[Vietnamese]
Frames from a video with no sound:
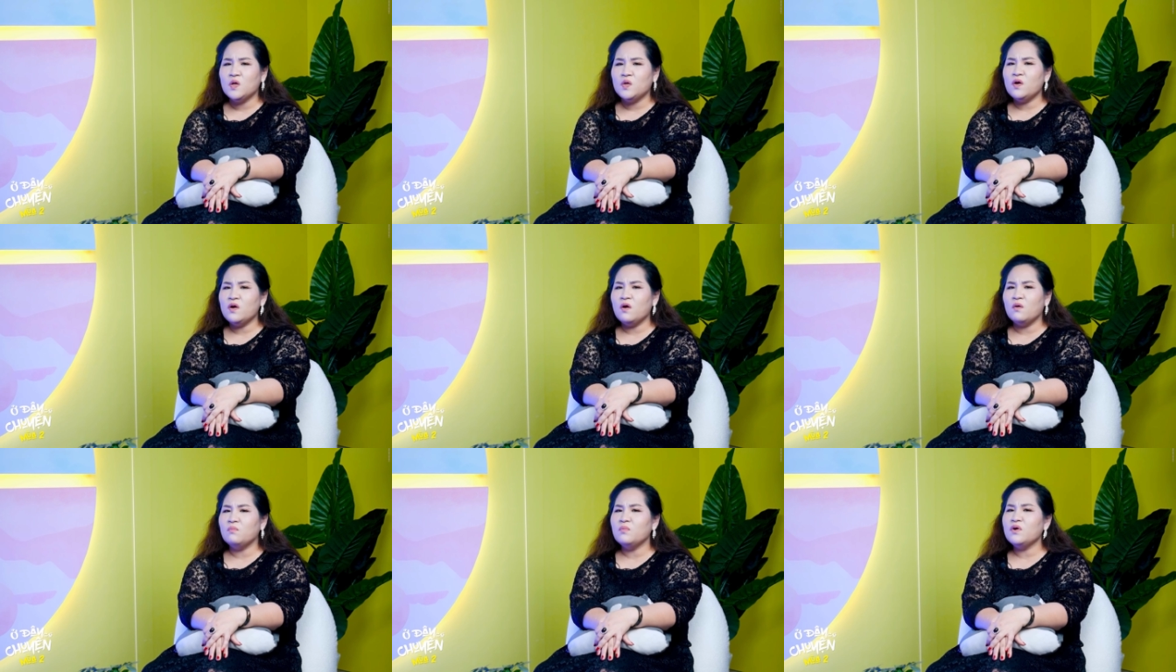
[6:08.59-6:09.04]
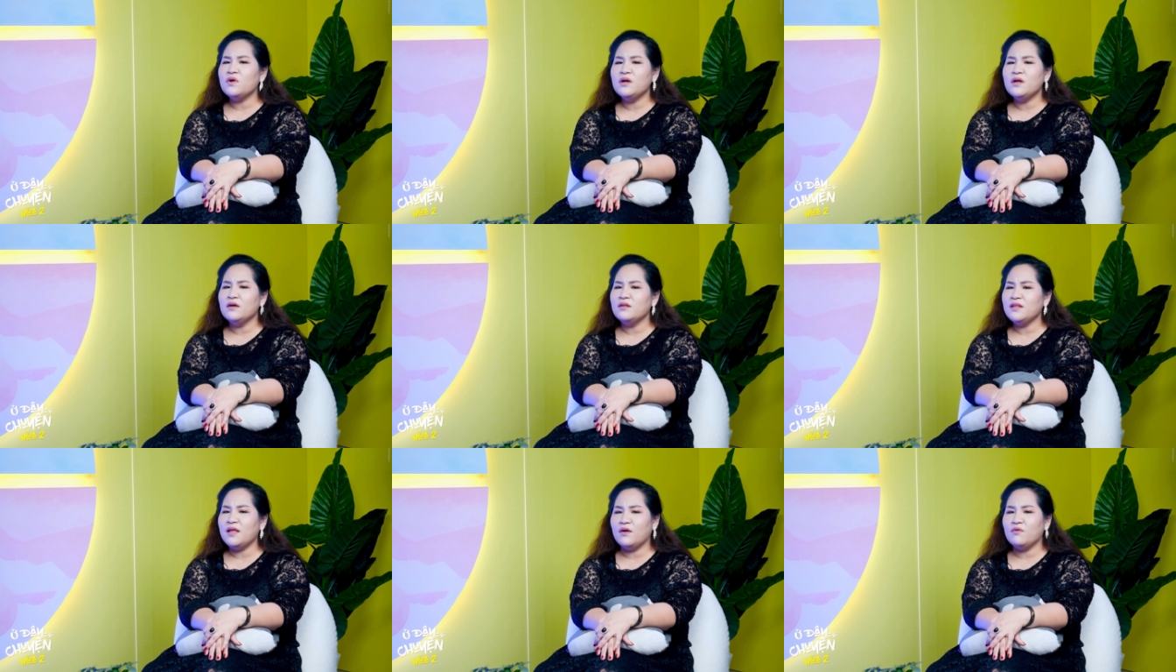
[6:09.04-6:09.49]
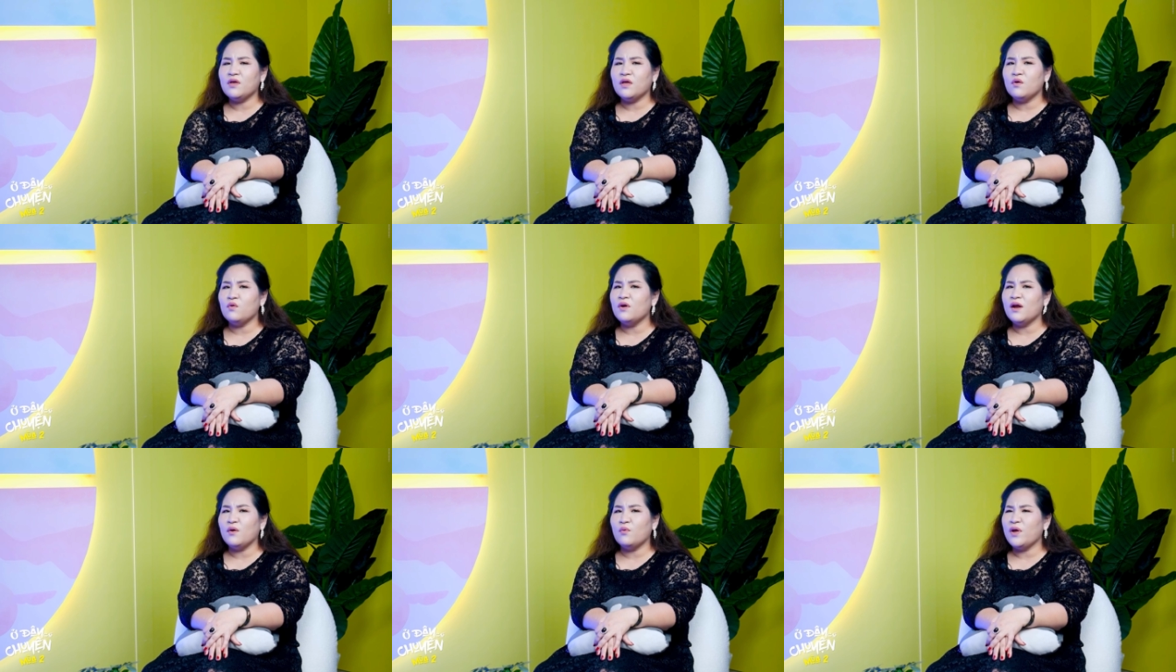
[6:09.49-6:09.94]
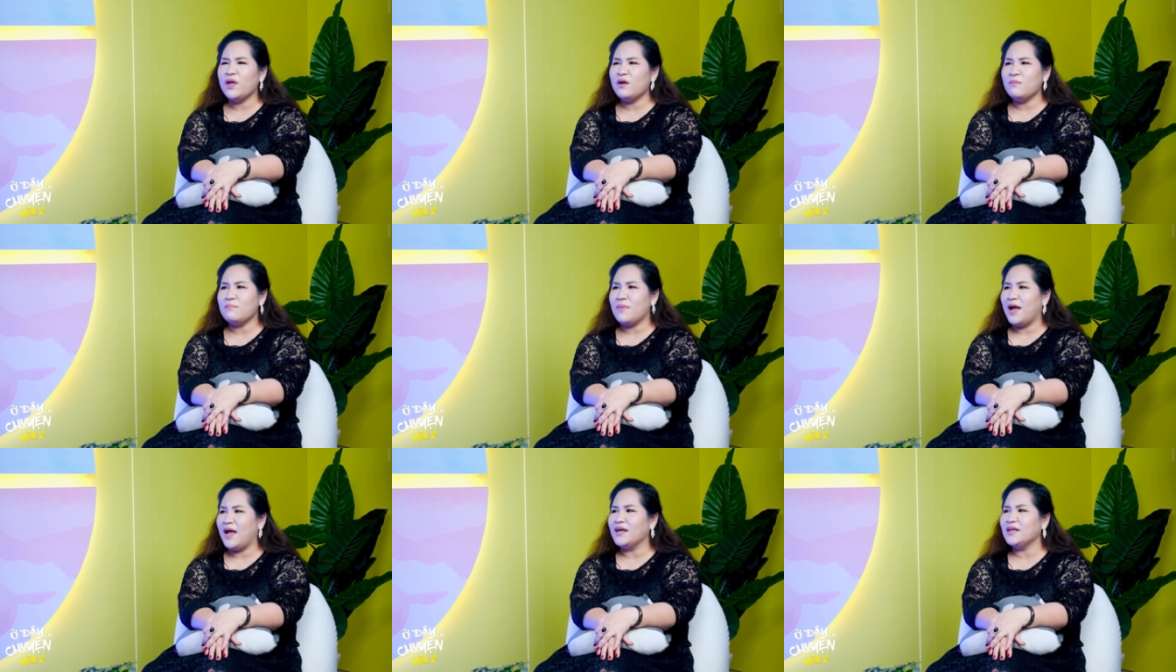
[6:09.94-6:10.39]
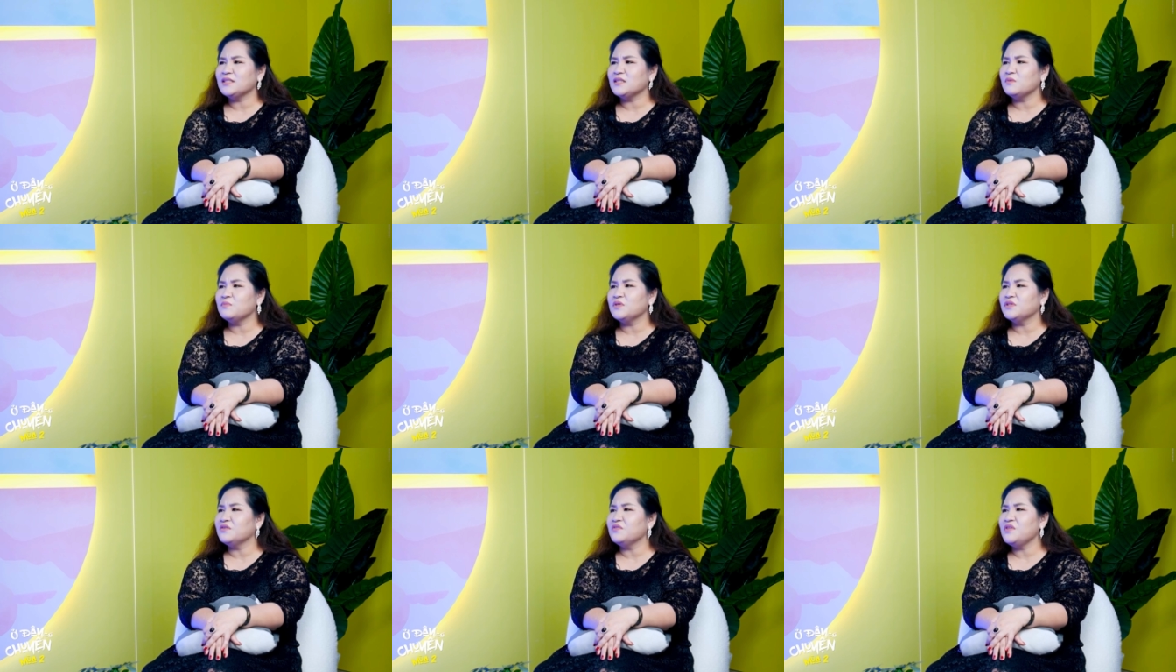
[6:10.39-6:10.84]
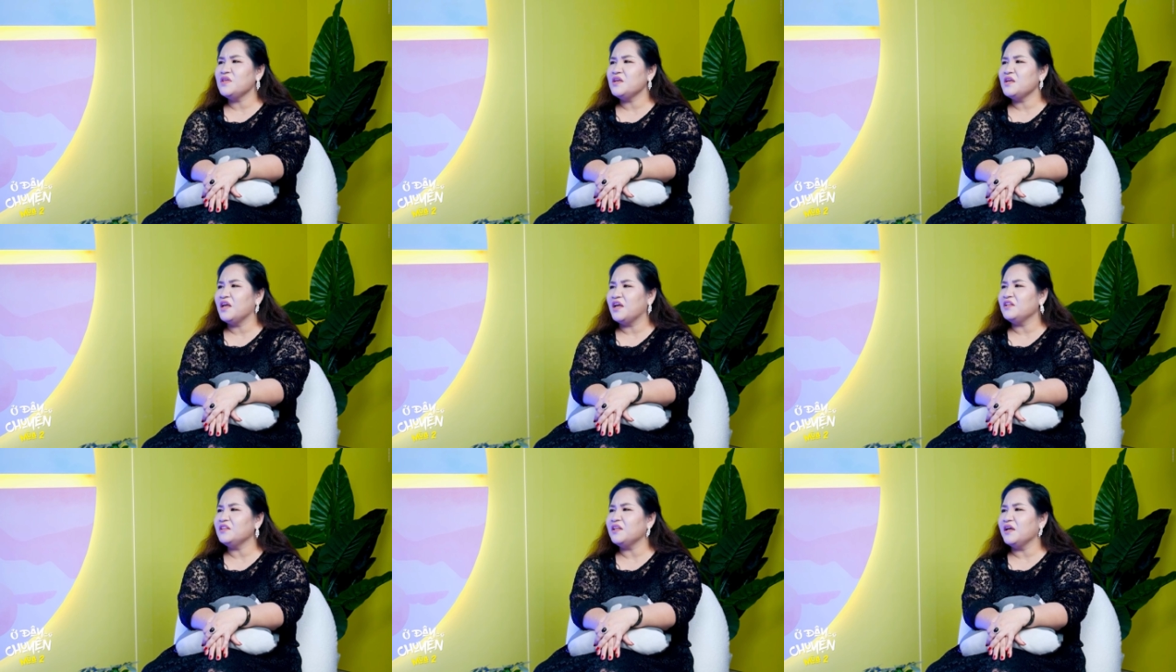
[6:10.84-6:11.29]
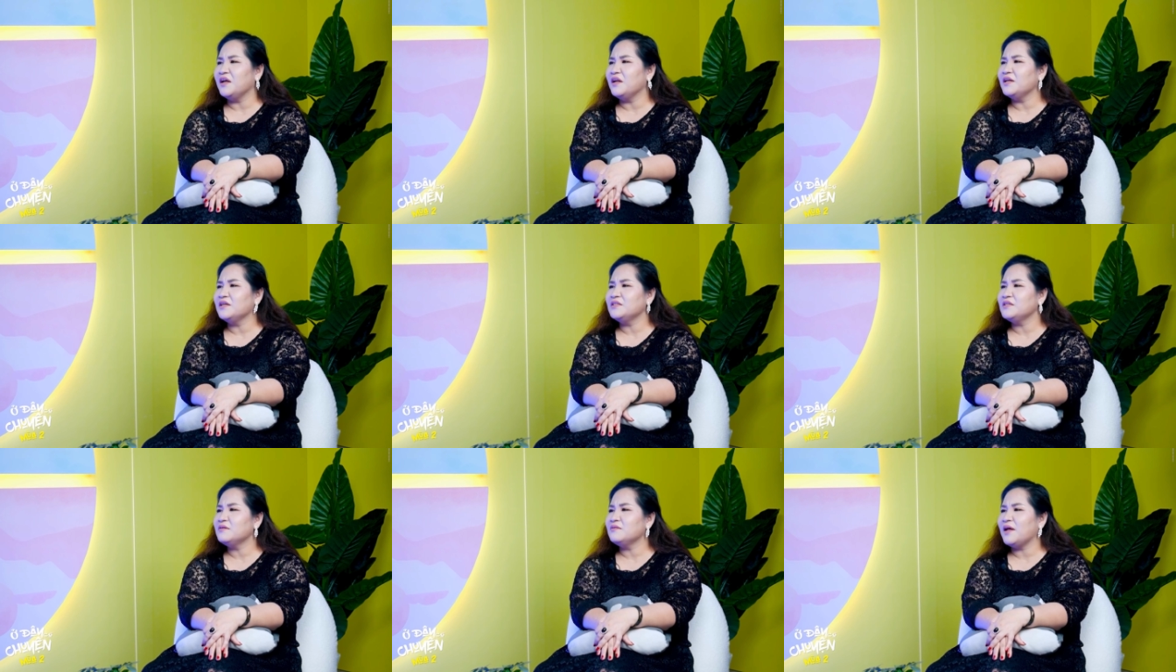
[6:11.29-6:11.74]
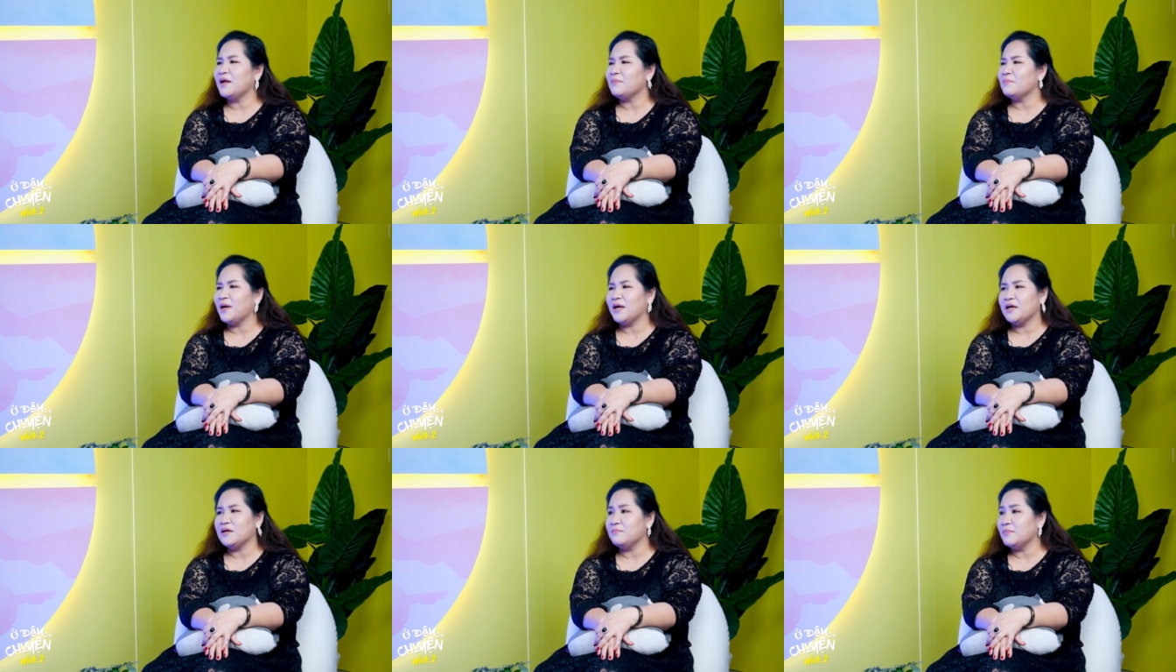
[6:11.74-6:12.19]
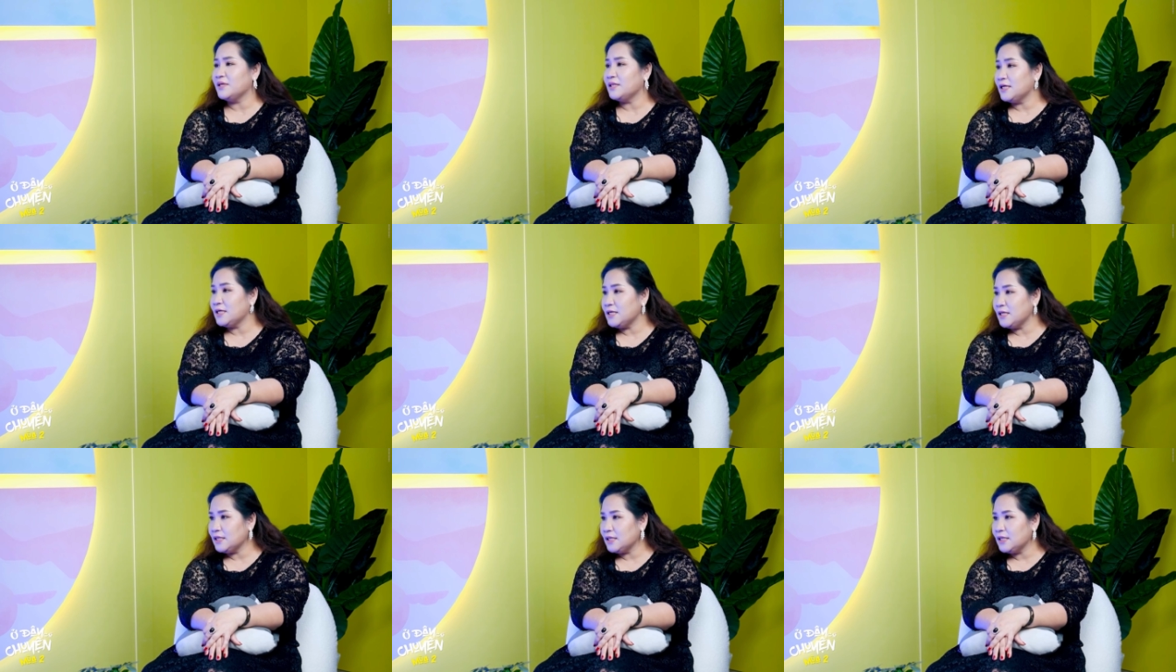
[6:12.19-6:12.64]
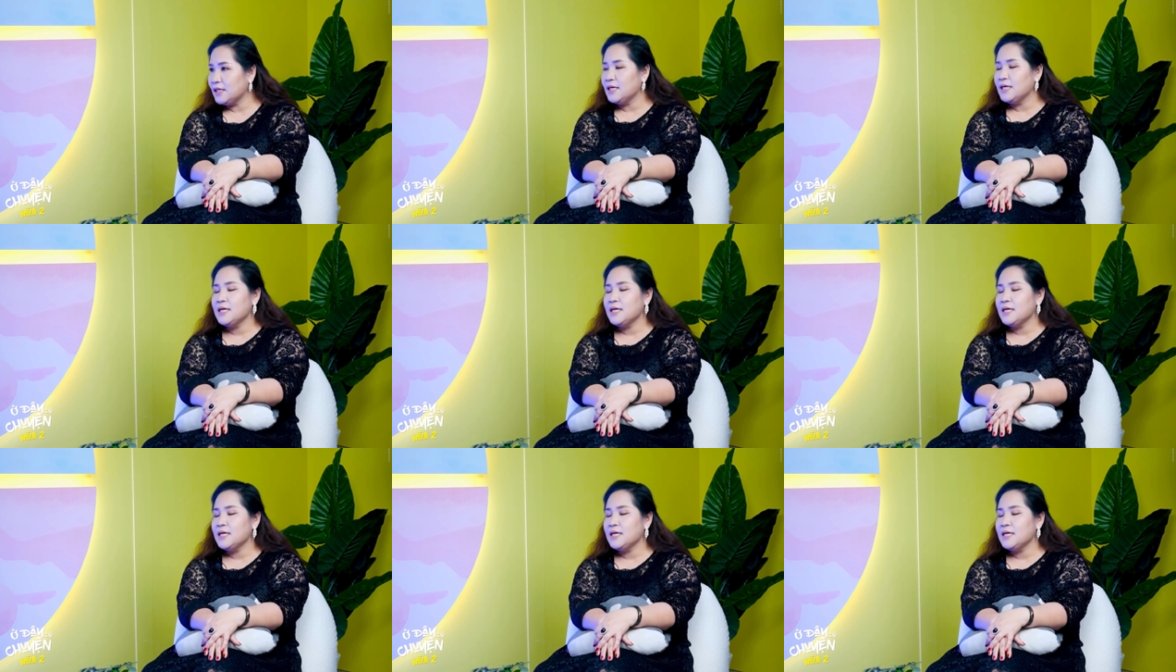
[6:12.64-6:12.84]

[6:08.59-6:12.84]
nó không có đến theo kiểu là quét mã xong rồi tự nhiên hiển thị lên trên màn hình máy tính.